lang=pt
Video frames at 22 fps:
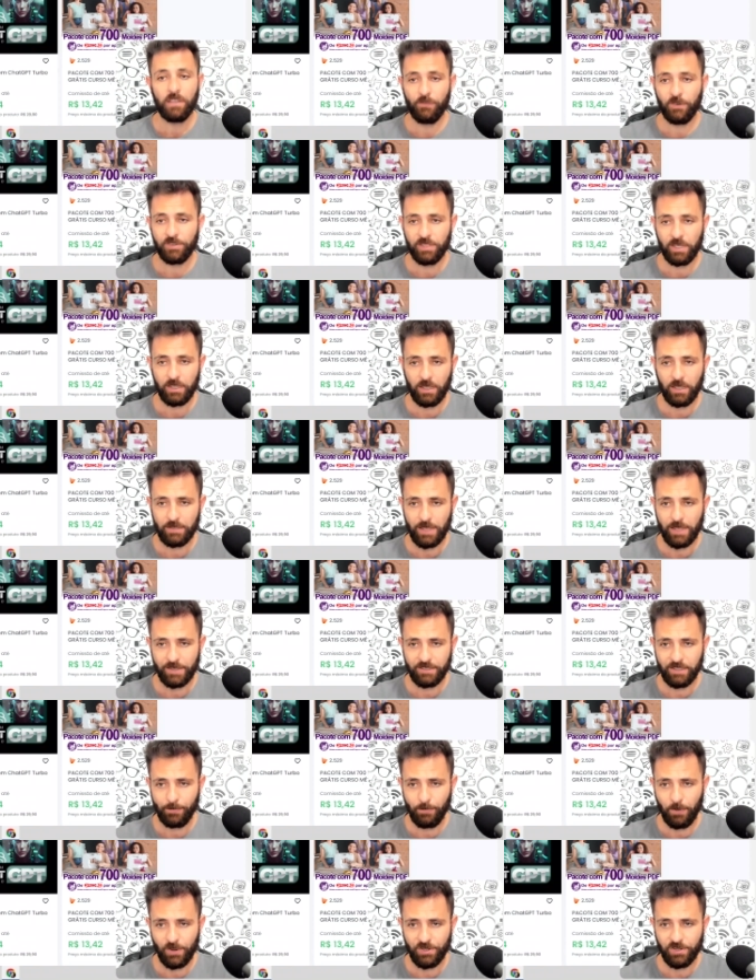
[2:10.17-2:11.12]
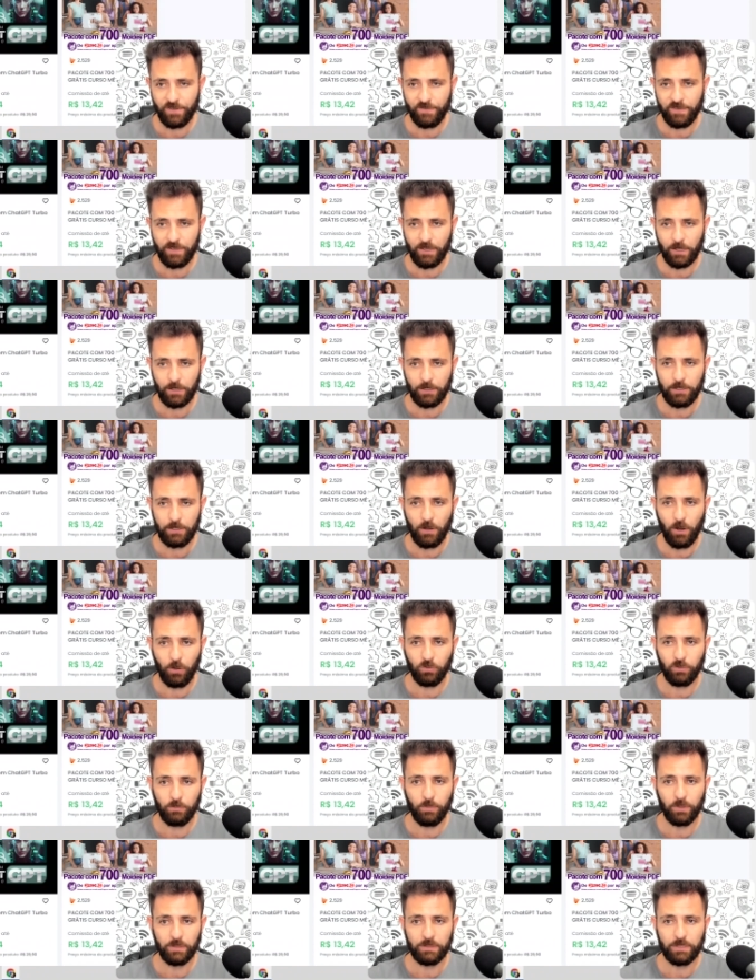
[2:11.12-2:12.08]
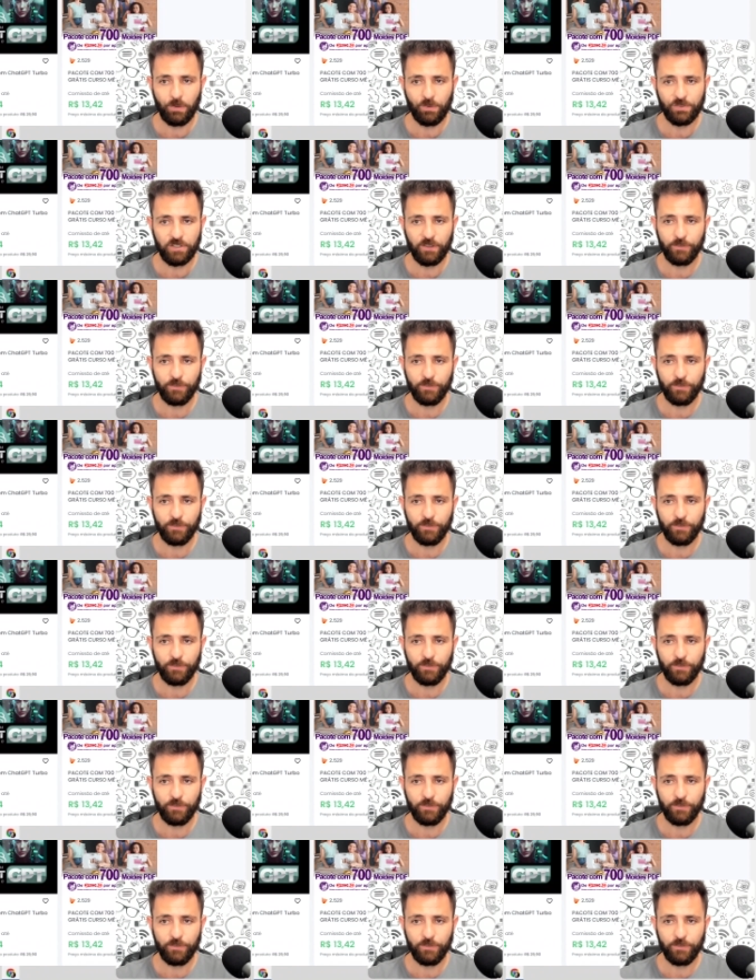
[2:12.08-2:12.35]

você quiser, você pode vir aqui, ó, no botão de